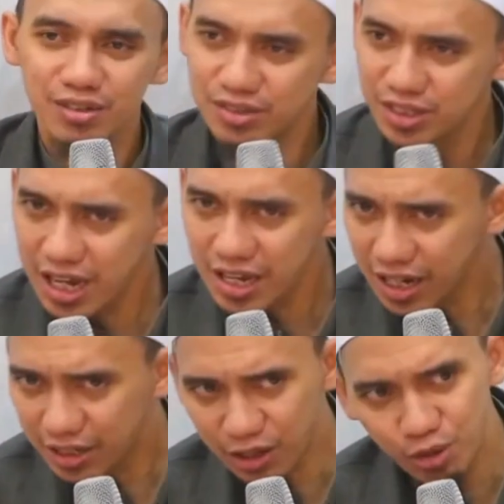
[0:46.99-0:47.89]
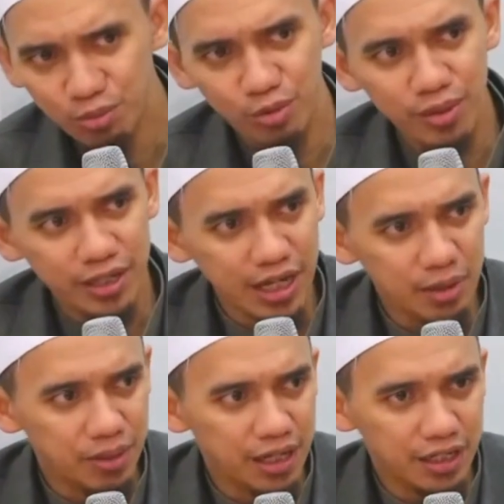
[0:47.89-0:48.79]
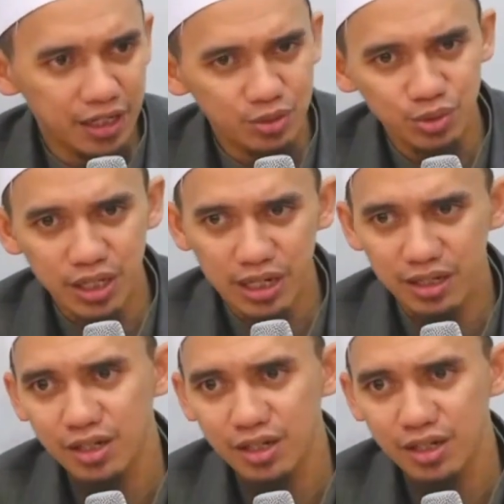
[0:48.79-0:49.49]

Silahkan kalau mau baca apalagi yang sudah